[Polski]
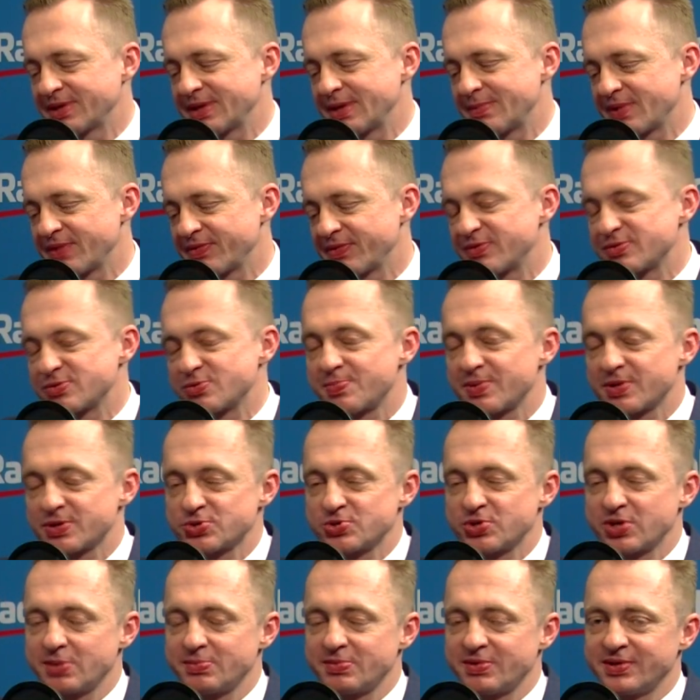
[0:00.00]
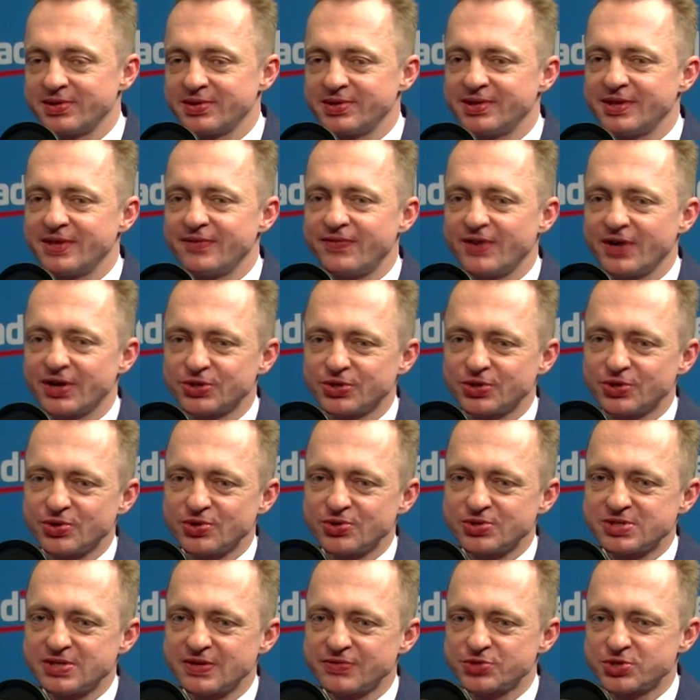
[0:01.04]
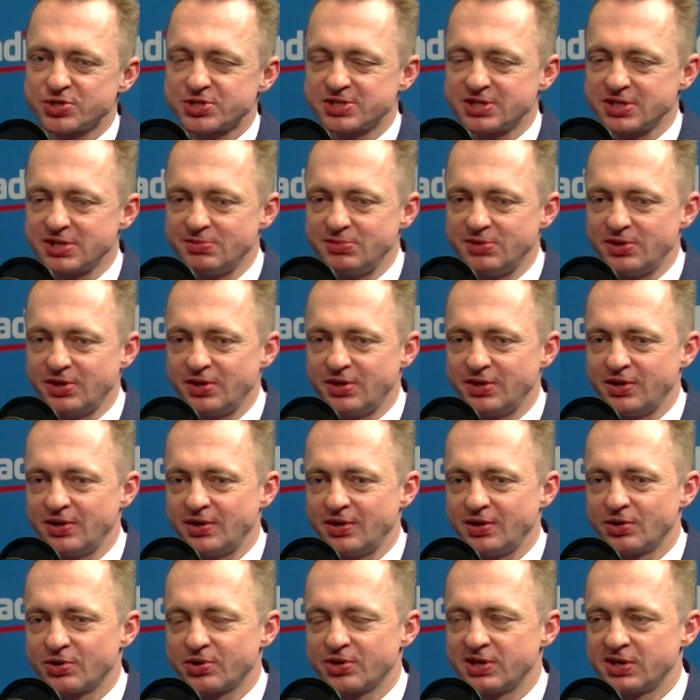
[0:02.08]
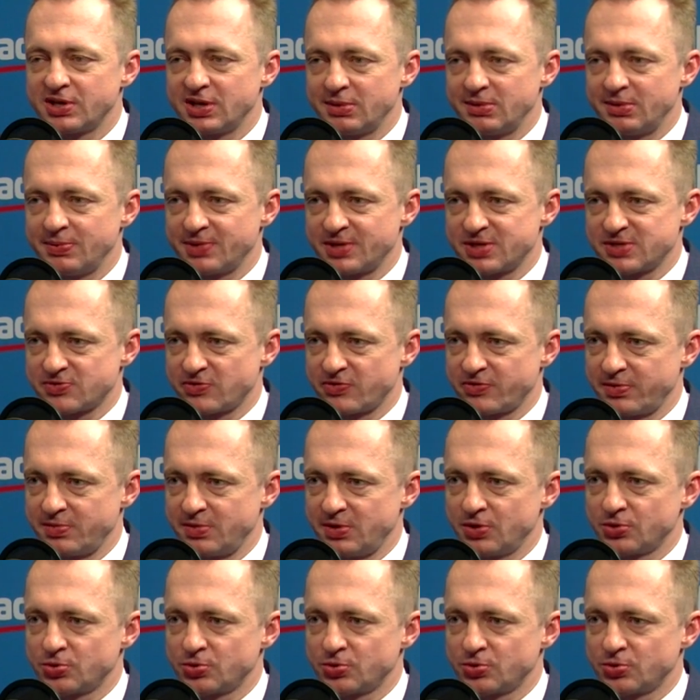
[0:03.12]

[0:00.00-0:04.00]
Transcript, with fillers: naprawdę współpracujemy de facto ze wszystkimi organami państwowymi,